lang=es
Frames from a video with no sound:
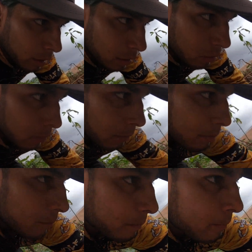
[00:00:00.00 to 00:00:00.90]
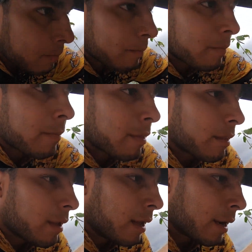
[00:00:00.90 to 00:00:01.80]
tengo
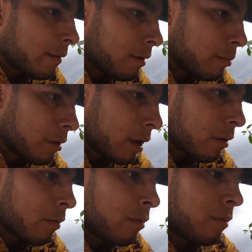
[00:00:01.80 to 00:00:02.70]
el rifle, pues ya no.